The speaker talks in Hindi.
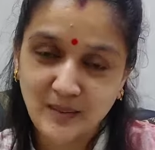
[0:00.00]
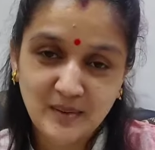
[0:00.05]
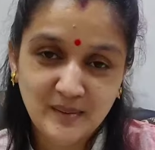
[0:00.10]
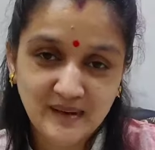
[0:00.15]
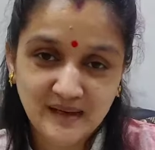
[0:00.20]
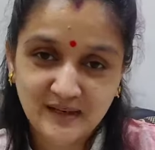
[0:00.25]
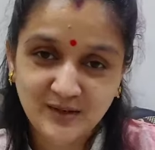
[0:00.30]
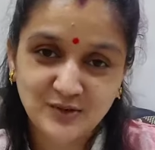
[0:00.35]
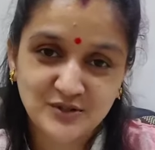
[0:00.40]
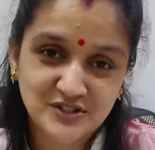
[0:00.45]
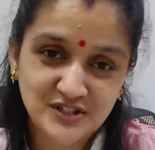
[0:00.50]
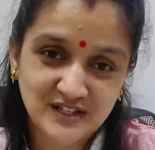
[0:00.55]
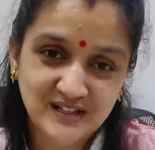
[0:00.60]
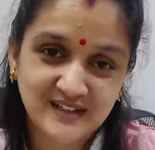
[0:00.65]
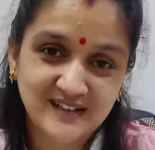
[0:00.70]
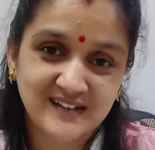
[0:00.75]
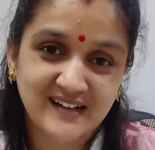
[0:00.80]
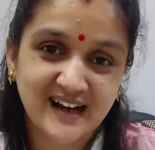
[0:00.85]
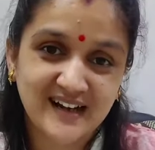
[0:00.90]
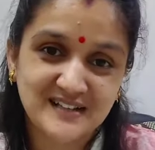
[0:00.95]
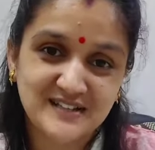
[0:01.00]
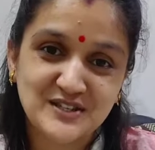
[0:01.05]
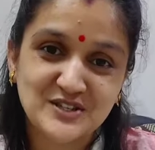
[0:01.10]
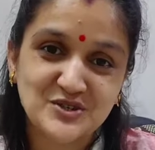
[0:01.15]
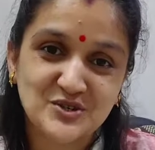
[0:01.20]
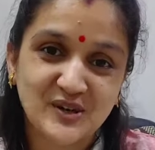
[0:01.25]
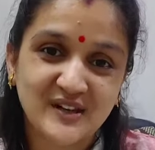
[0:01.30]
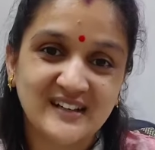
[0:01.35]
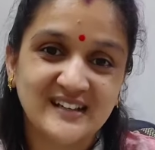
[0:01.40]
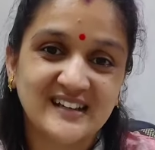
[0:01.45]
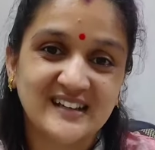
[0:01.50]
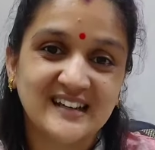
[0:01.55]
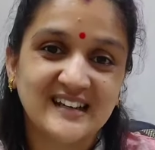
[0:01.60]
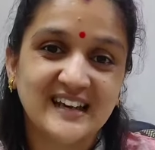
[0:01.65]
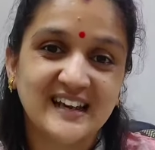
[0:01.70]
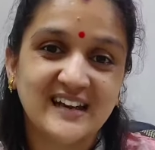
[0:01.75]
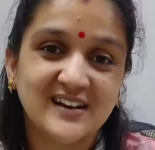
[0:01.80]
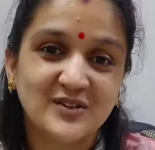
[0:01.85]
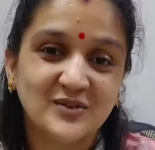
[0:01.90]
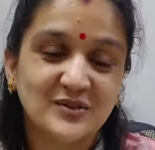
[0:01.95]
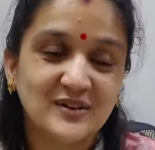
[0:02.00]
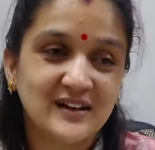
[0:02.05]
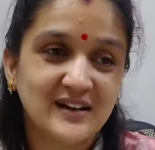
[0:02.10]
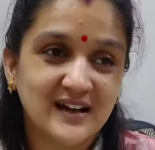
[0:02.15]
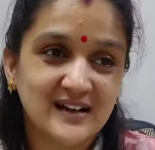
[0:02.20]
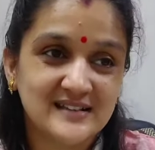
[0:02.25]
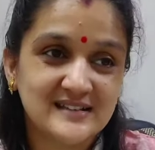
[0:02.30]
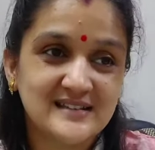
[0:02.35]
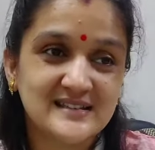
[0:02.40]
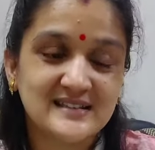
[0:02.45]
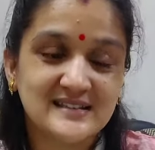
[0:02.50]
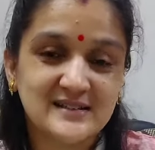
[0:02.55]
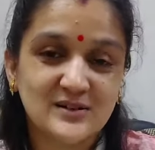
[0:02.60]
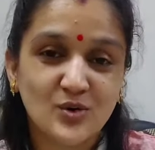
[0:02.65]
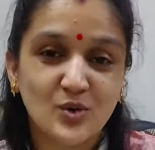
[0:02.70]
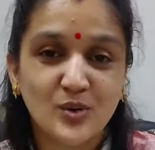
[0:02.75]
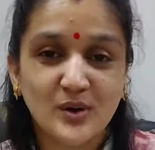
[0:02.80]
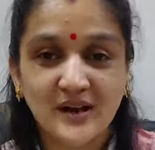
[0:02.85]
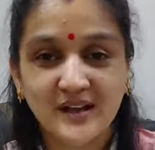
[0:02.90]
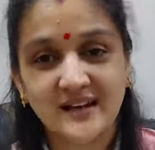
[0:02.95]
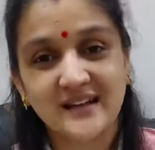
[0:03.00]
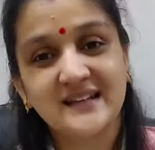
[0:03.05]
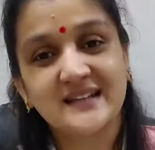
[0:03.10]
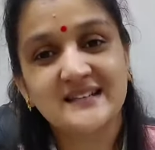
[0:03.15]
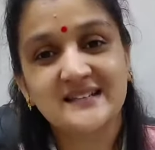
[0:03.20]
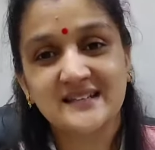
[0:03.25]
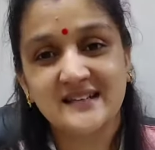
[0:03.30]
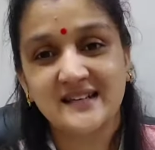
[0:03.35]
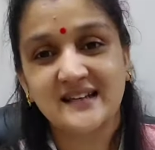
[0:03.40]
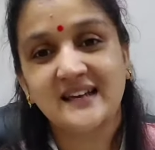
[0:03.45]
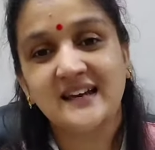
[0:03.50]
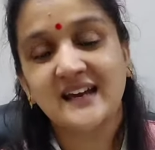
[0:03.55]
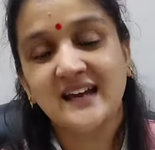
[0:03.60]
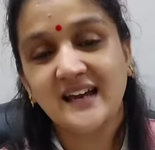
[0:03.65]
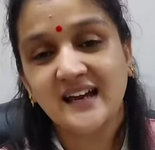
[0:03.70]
अभी मैंने कुछ एक क्लासेस ज्वाइन करी हैं उन क्लासेस को करने से